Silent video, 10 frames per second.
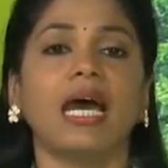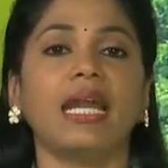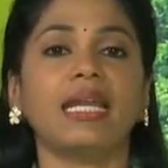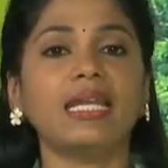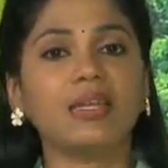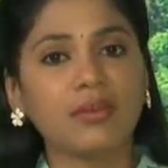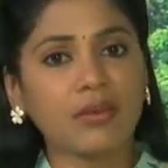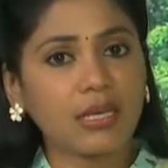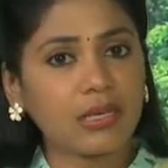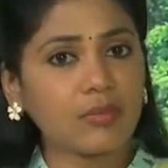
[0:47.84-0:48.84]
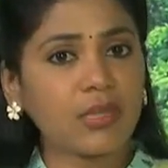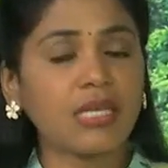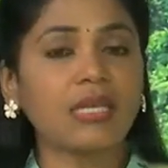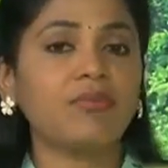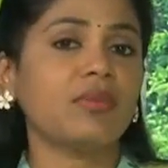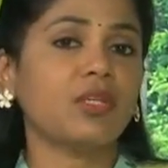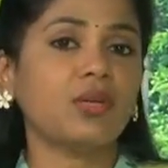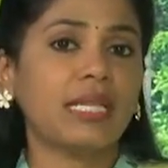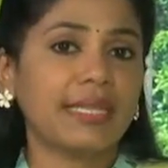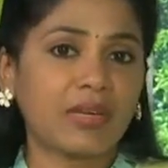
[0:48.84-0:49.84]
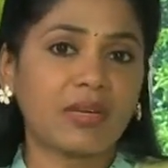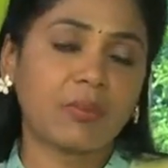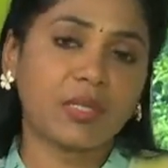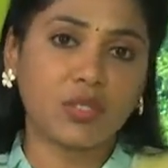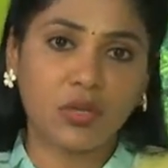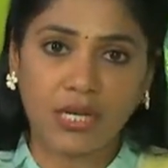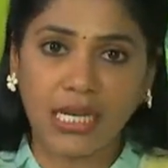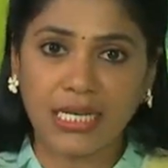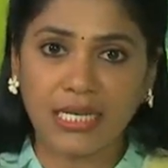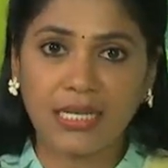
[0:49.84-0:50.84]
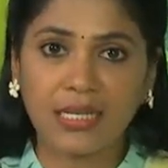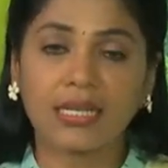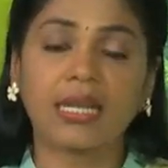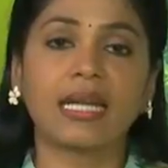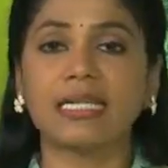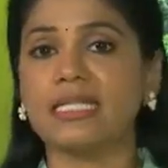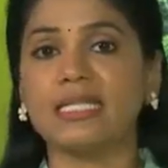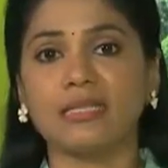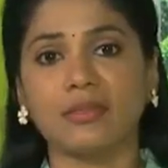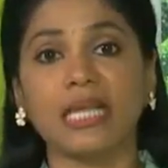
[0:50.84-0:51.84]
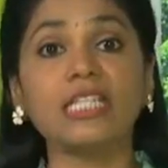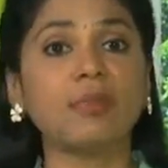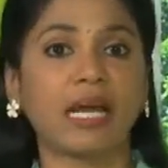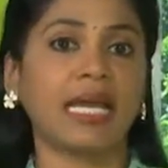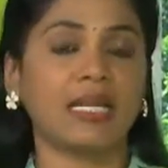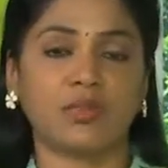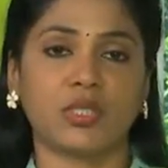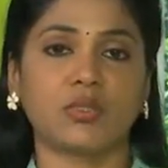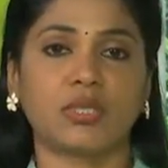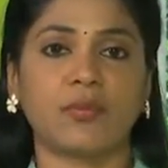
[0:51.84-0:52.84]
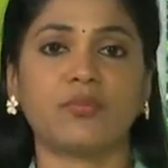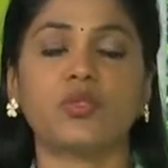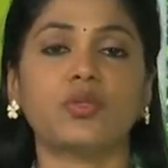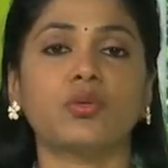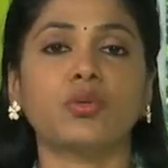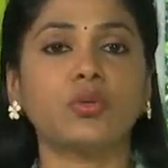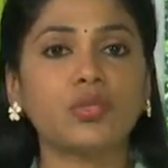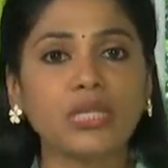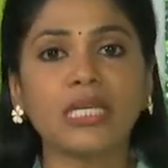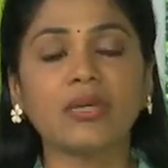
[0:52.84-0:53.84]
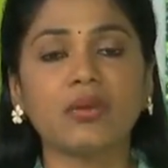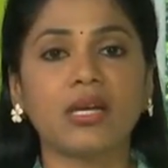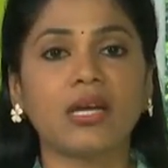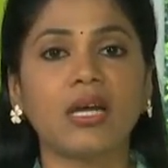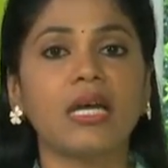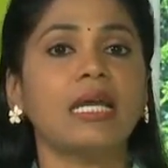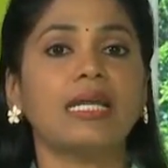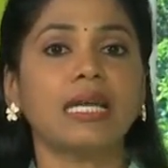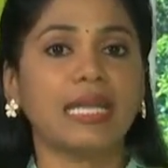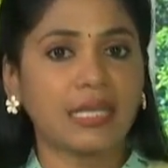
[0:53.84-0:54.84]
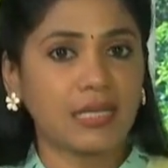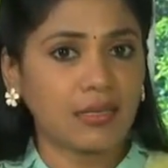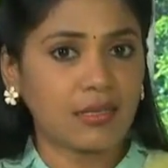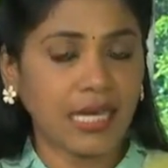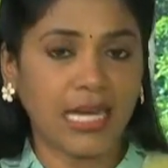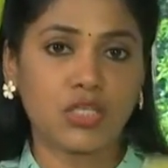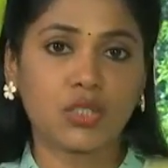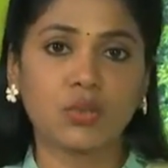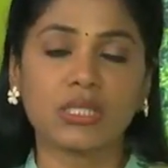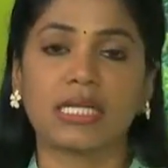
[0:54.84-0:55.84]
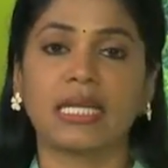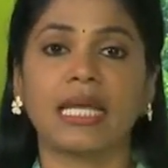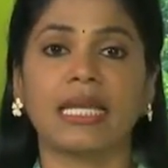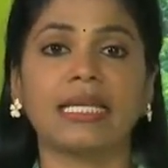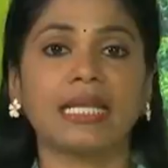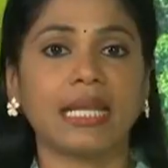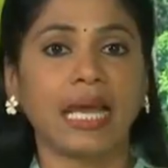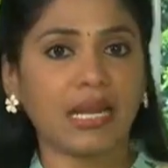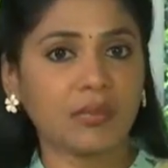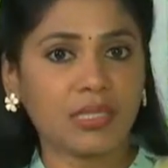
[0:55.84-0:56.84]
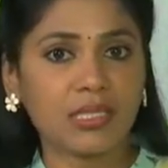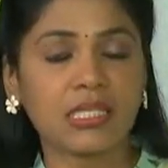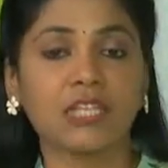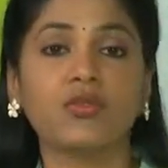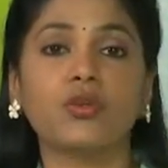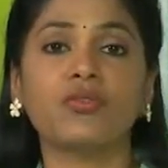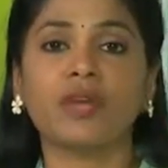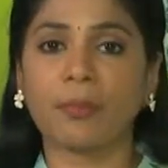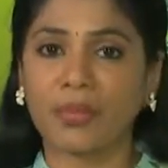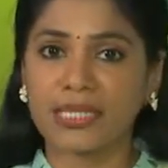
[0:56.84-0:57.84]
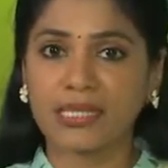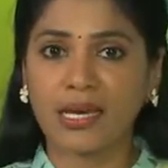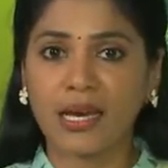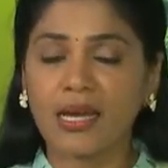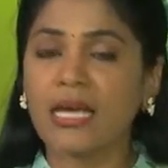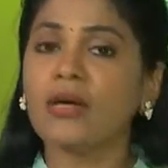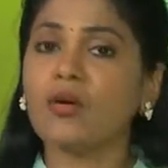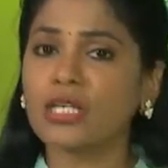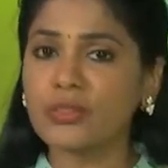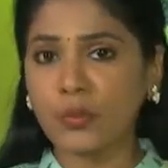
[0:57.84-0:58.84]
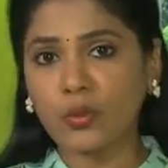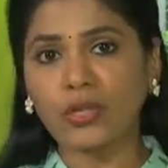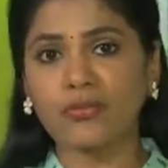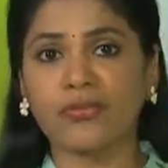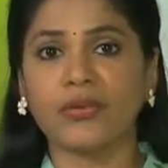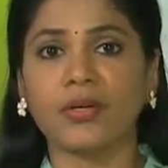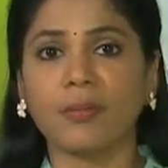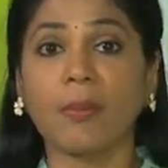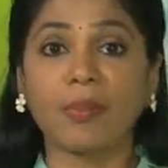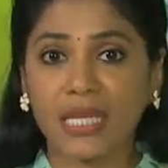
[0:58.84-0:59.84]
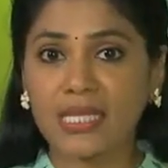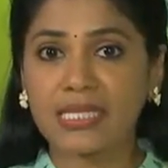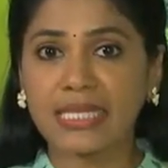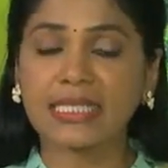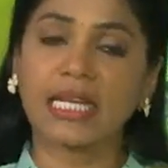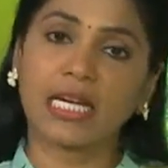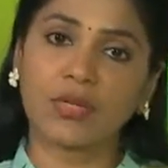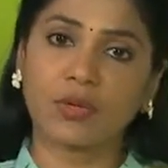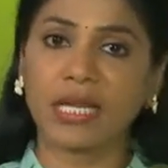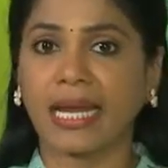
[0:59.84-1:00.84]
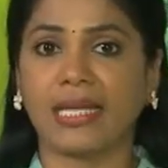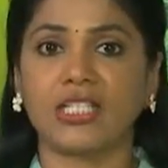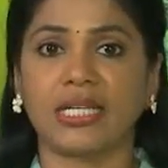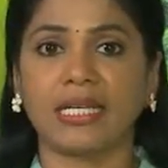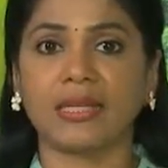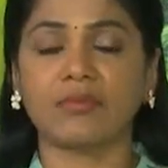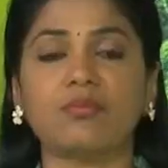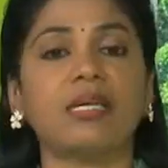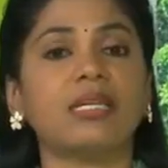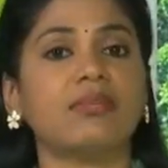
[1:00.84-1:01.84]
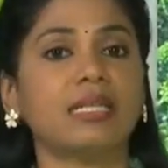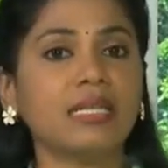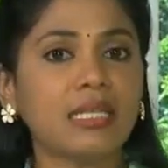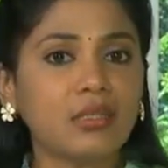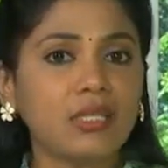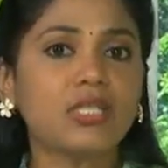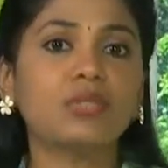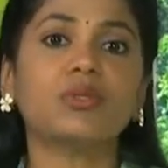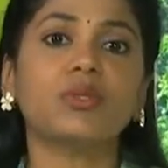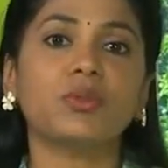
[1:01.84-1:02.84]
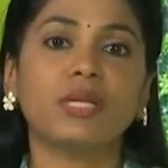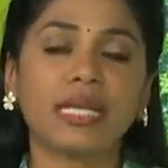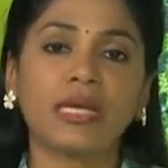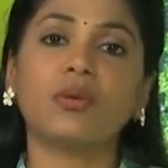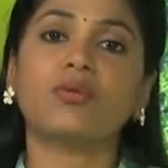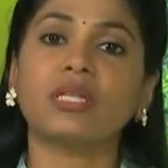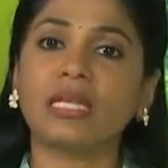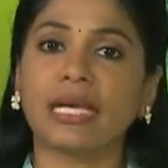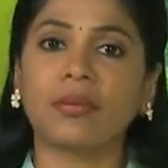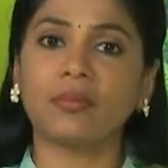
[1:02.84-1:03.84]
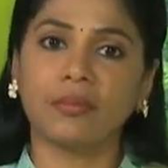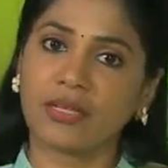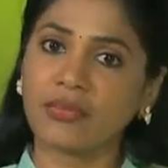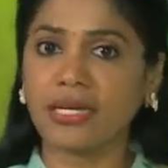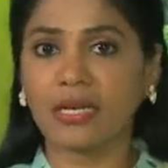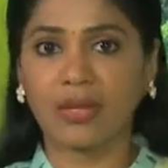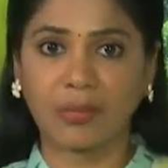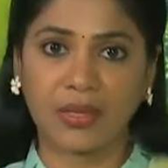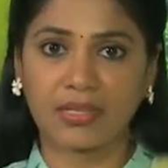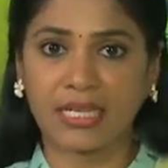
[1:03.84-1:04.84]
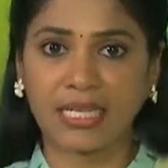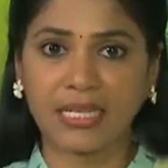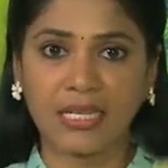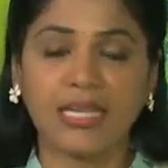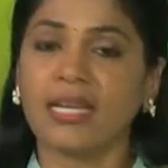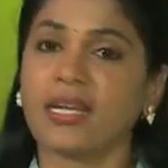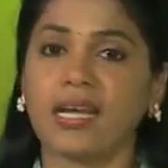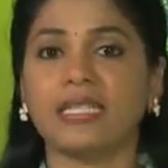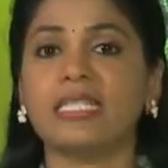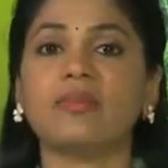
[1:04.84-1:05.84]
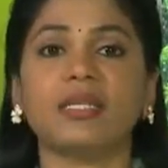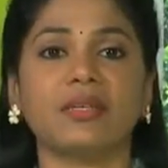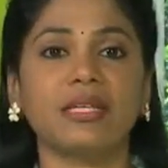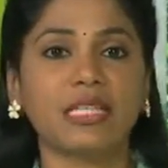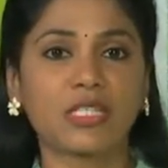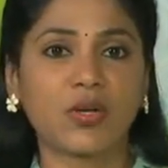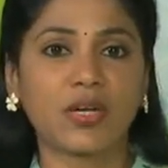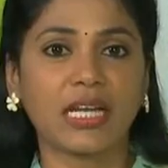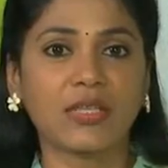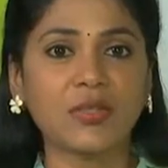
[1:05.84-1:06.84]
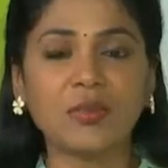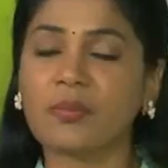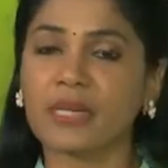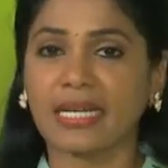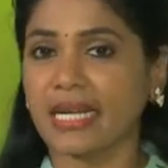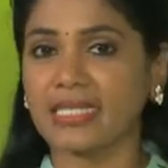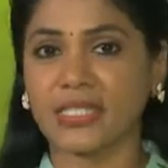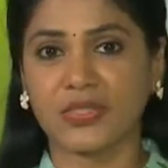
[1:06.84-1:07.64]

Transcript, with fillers: అండ్ ఇంకా మీ యూనో హెల్తీగా వెయిట్ పెంచుకోవటానికి నట్స్ అండ్ నట్స్ బాగా హెల్ప్ చేస్తుంది సో రోజుకి ఒక టెన్ క్యాషూస్ అండ్ అలాగే టెన్ ఆల్మండ్స్ అండ్ ఫోర్ టు ఫైవ్ పిస్తా ఒక స్పూన్ ఆఫ్ పంప్కిన్ సీడ్స్ ఇలాంటివి కూడా యాడ్ చేయండి మరి ఇవన్నీ తీసుకుంటూ ఉంటే ఓవర్ ద టైం డెఫినెట్గా వెయిట్ పెరుగుతారు కదా నాకు తెలిసి మీరు ఇవన్నీ తీసుకోవట్లేదు మరి ట్రై చేసి